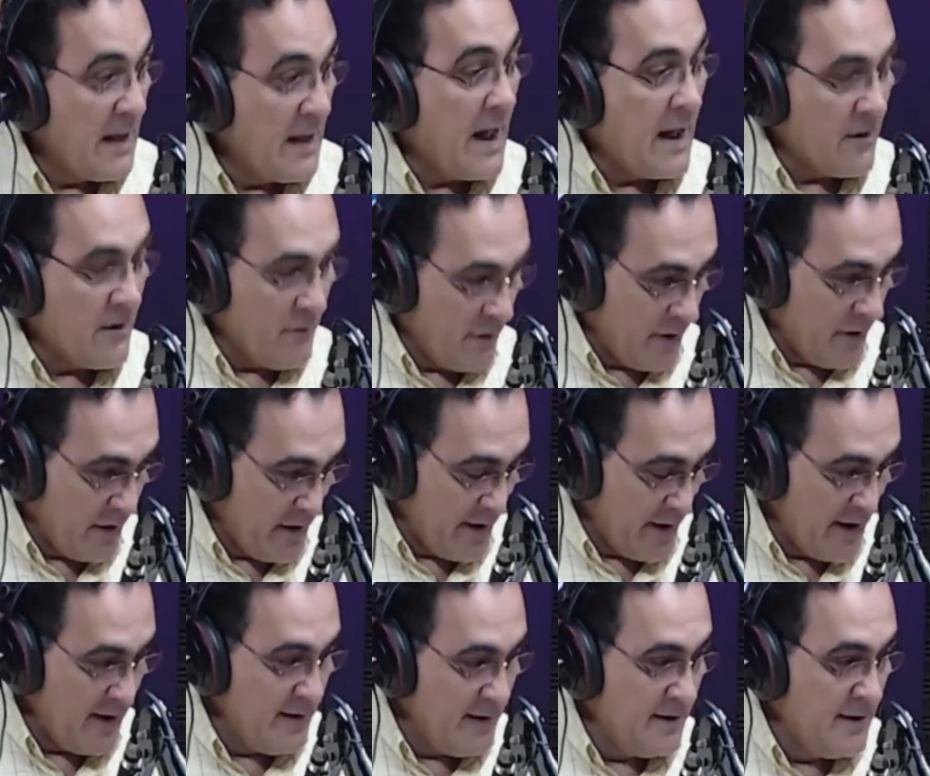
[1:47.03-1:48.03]

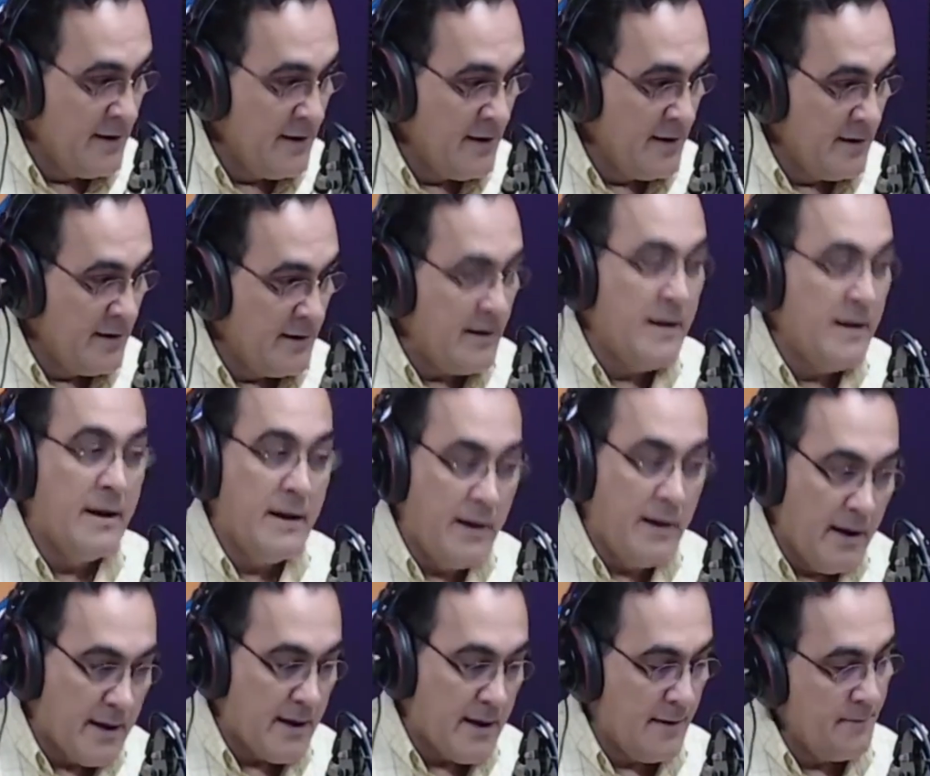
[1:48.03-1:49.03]
Agora,
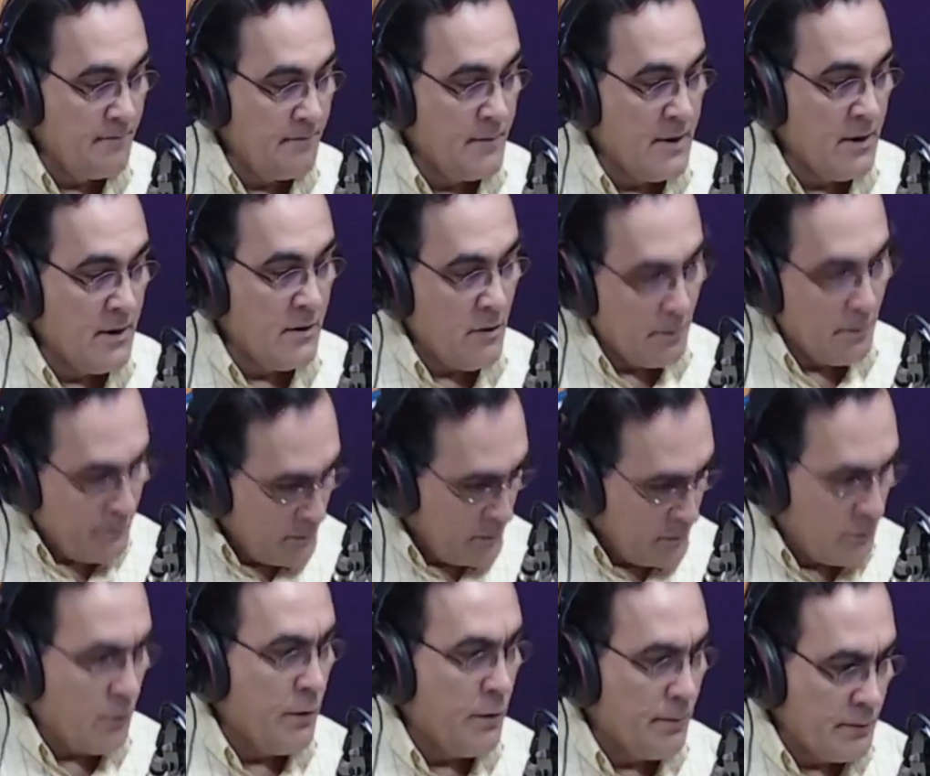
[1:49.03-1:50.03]
Tiririca, que
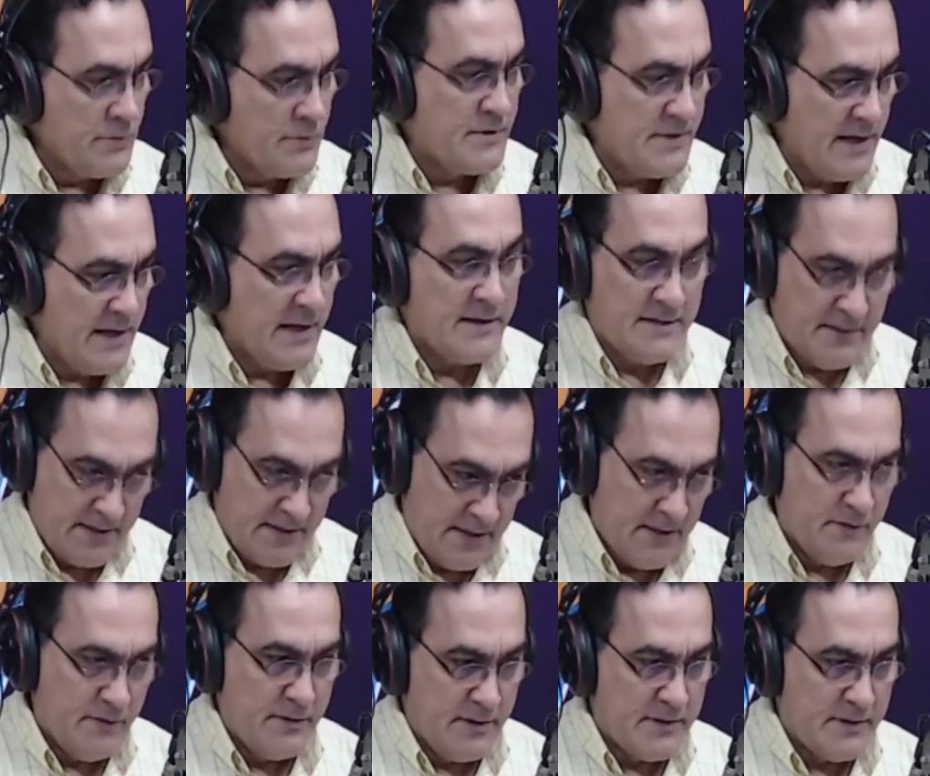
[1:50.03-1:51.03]
optou por ser
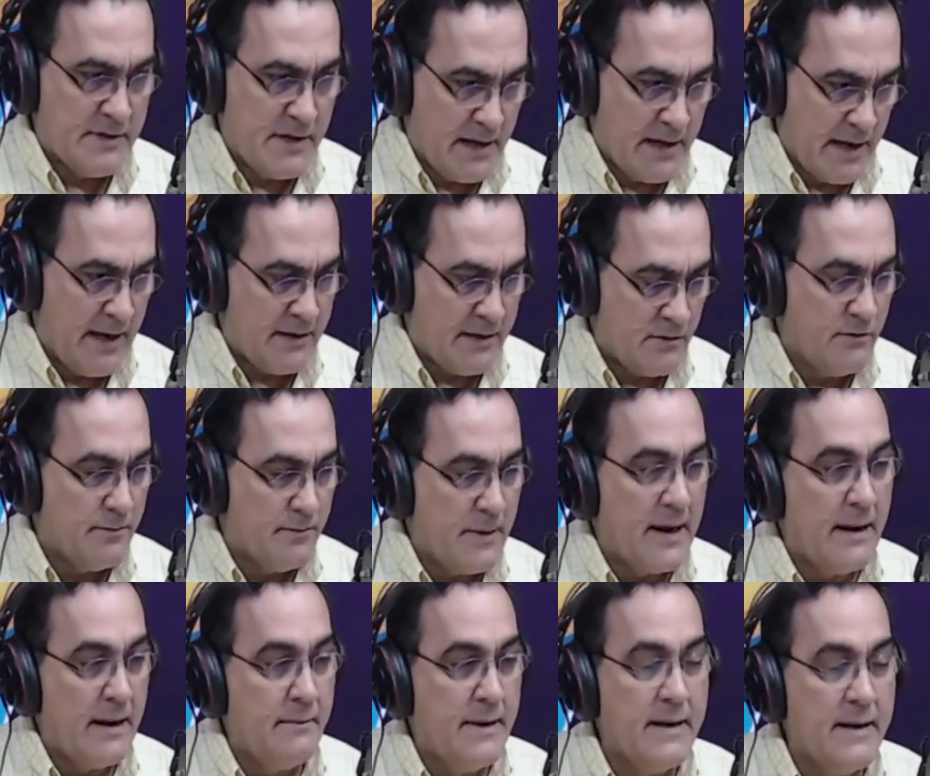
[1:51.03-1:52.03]
assíduo e discreto no
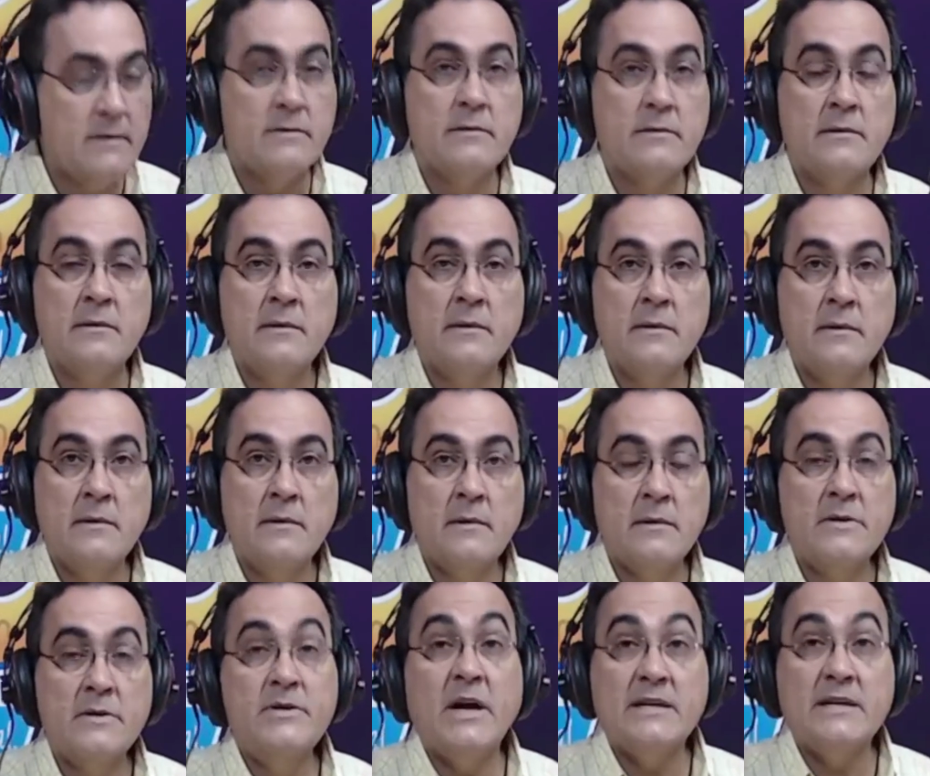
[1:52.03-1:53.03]
parlamento,
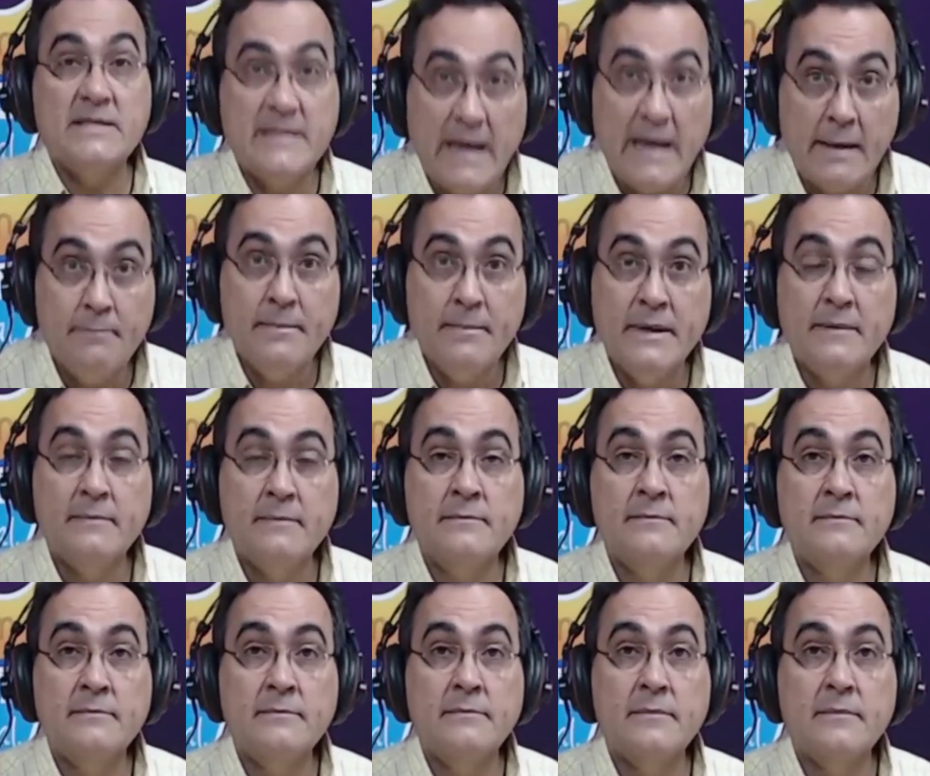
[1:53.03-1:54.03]
já sabe.
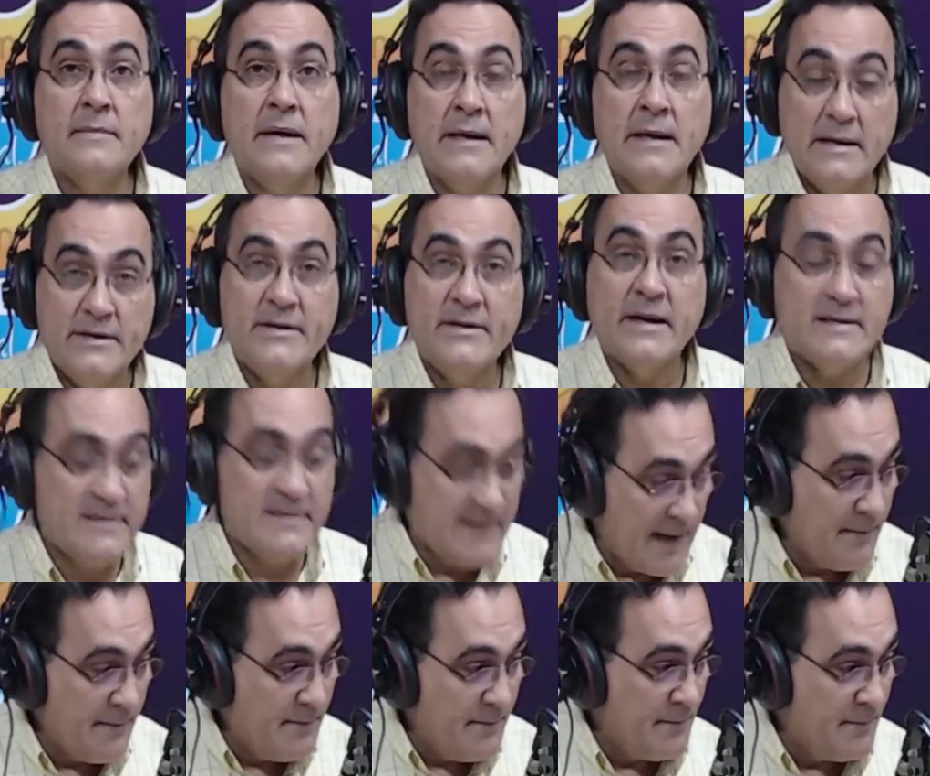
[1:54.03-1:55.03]
Ele já
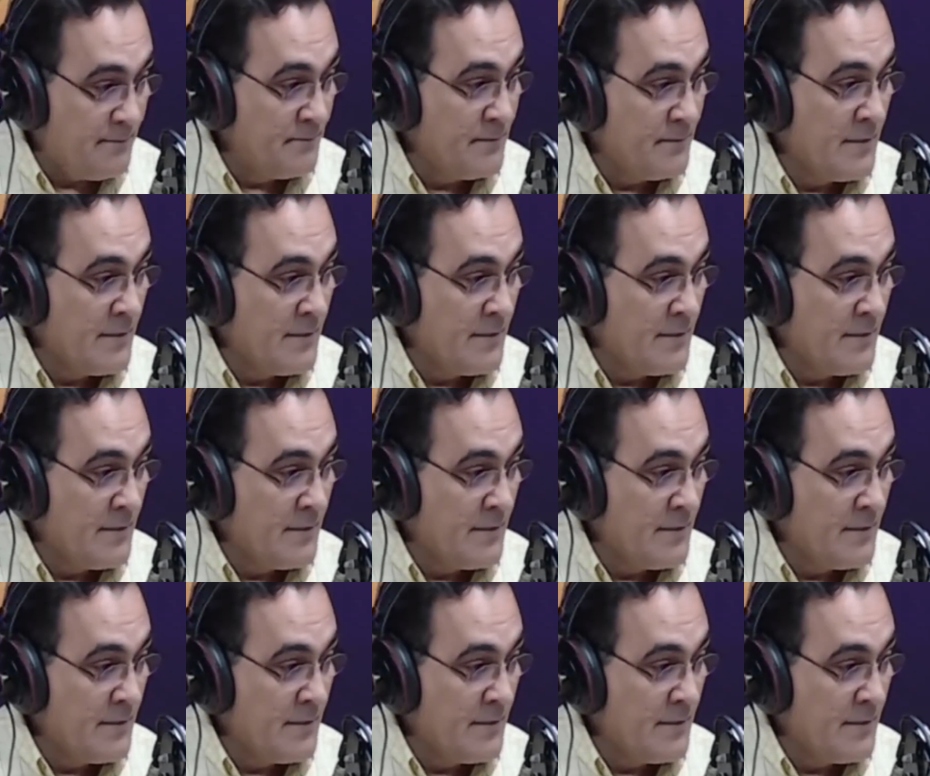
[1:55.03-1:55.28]
sabe.